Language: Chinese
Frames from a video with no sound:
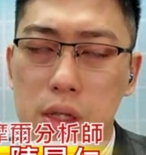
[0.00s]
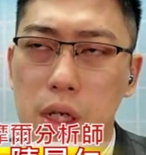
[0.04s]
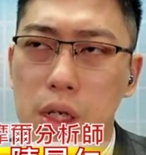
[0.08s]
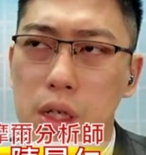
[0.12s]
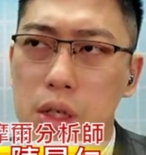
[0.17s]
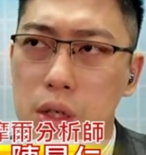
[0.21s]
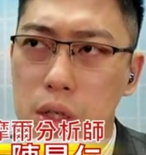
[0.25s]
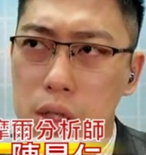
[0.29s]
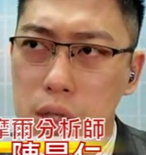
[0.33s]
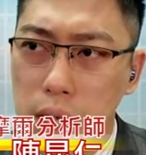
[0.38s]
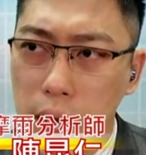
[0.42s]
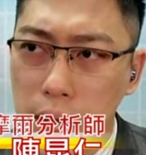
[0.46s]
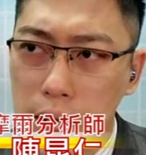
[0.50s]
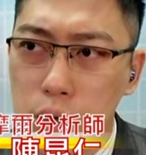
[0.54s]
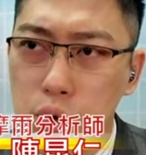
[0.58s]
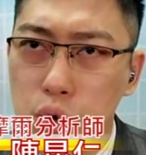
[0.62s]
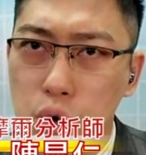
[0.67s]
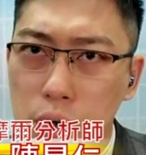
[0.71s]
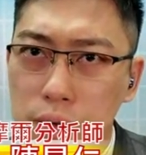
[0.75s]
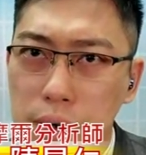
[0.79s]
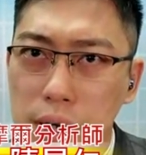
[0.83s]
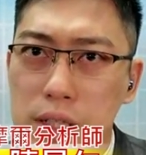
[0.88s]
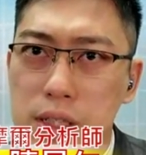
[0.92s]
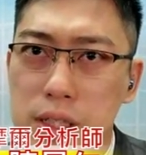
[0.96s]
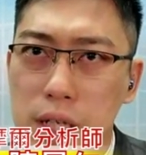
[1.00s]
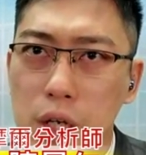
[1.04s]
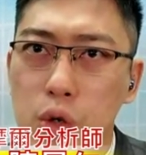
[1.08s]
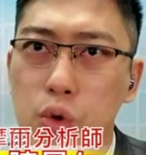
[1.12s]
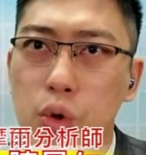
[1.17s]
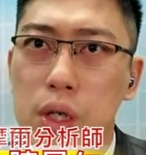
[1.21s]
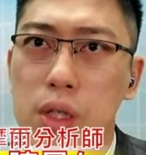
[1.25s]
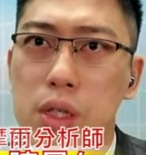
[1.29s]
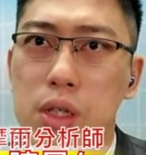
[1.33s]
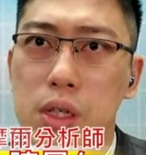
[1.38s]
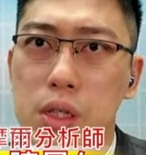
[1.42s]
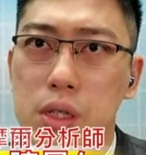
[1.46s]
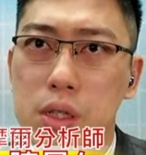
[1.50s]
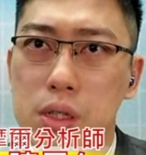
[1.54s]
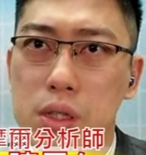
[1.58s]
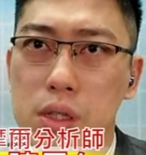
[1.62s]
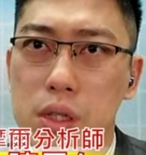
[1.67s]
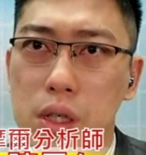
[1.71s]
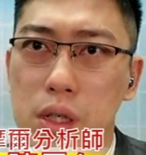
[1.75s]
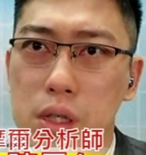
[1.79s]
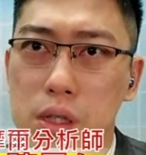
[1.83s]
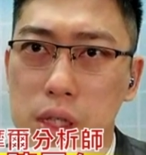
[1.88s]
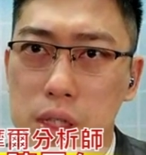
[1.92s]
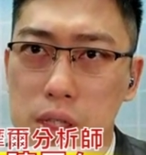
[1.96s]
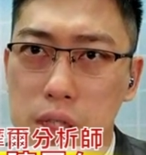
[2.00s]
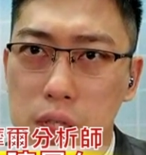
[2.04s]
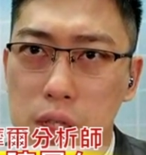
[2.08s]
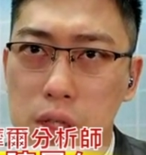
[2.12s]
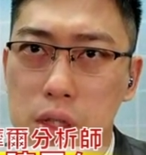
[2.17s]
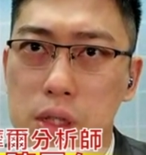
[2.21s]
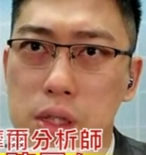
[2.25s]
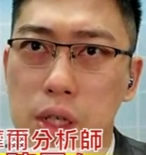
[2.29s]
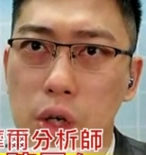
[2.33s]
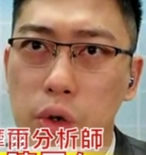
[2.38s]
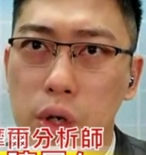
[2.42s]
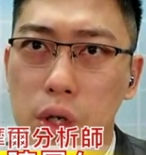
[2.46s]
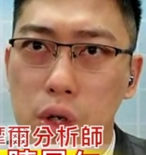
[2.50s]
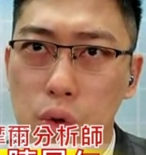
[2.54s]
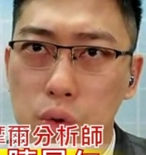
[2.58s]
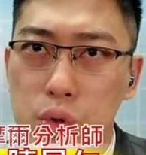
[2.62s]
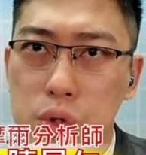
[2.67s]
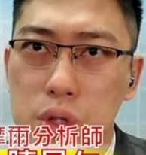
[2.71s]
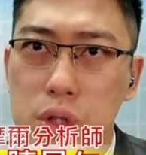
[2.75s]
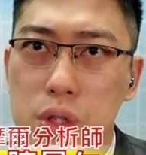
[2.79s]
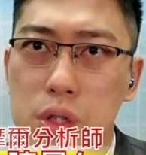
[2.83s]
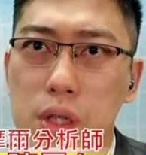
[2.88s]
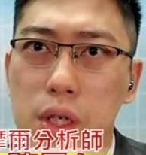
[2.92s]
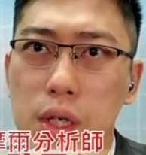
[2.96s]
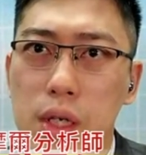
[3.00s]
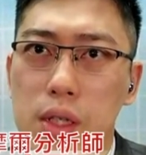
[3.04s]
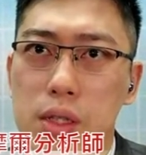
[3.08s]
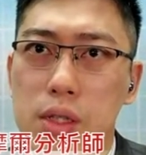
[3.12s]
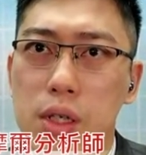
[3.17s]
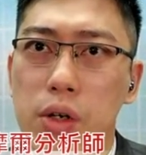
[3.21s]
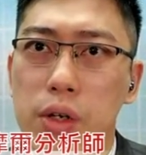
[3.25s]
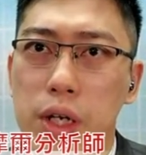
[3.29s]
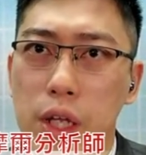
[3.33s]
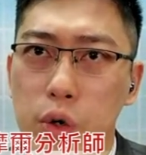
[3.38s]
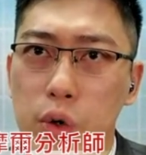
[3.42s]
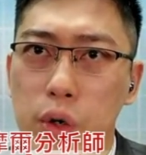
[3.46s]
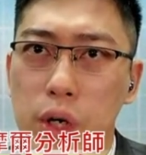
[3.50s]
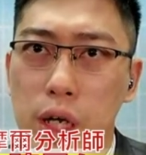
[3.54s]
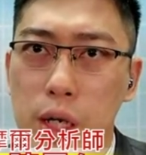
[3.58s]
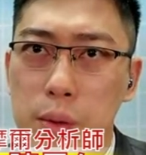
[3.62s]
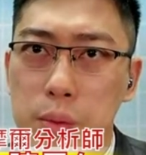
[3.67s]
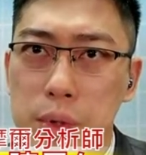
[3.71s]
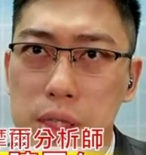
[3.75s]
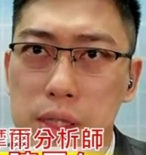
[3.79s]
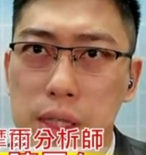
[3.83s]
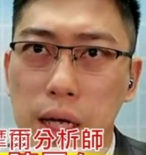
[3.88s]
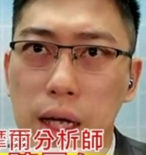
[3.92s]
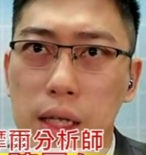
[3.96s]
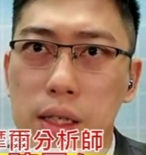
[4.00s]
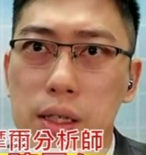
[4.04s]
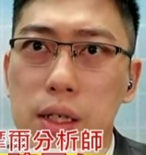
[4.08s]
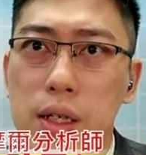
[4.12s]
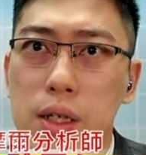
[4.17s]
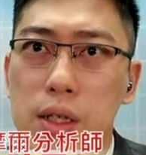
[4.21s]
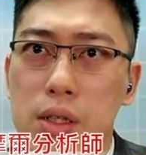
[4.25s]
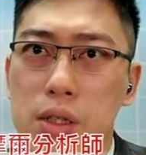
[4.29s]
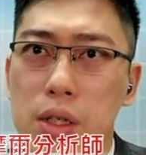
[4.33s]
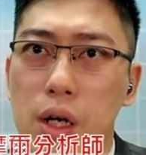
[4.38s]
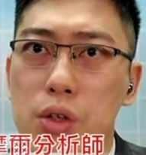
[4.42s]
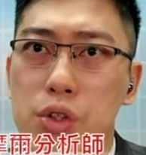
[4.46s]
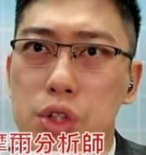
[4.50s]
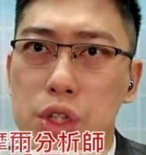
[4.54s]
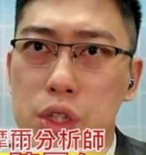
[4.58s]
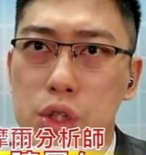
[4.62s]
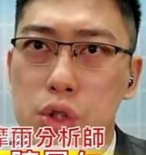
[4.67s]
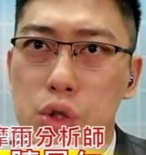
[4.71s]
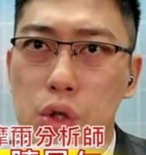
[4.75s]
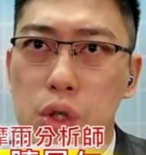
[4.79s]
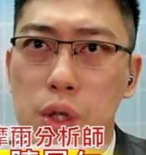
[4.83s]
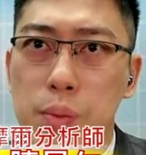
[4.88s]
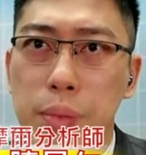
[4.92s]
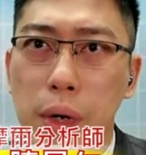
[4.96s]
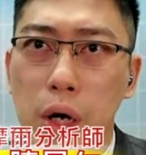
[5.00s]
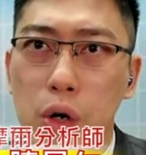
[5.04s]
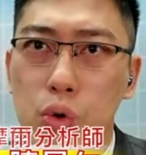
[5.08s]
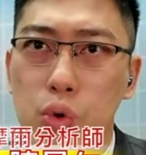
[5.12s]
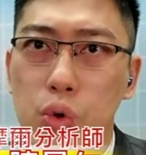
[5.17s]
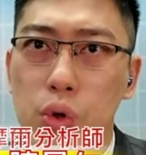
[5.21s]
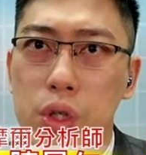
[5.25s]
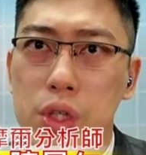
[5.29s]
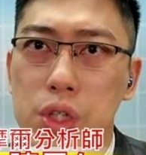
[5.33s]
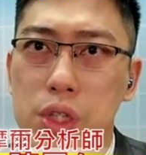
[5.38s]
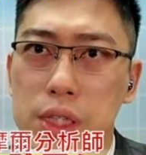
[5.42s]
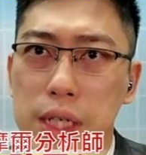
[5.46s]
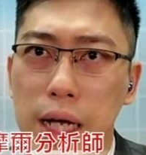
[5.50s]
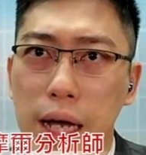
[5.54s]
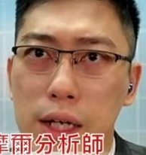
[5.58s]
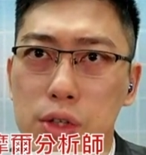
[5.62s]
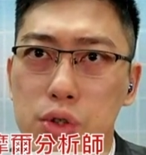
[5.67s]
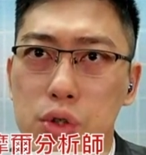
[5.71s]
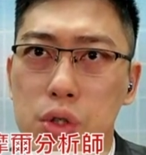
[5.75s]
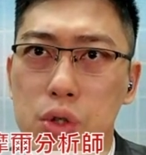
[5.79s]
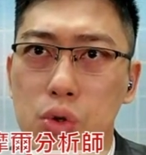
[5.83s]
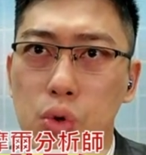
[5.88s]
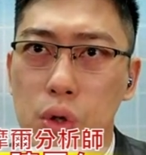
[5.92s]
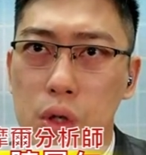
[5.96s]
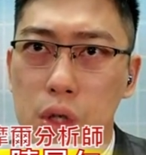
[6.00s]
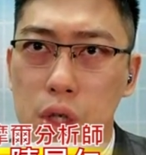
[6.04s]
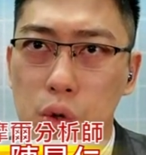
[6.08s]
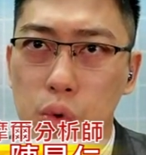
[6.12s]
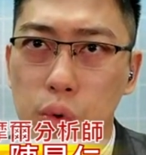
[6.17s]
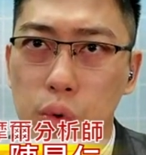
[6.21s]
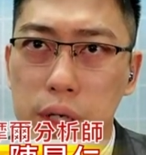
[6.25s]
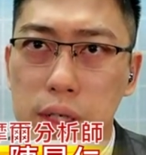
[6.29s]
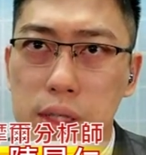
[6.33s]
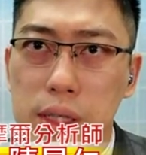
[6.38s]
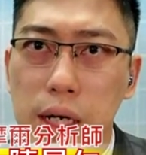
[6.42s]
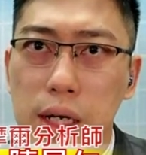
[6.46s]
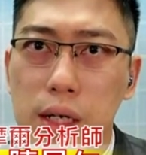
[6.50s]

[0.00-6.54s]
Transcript: 呃，看国防相关的呃这些相关公司，然后列为黑名单，然后其中呢包括一家是国科委。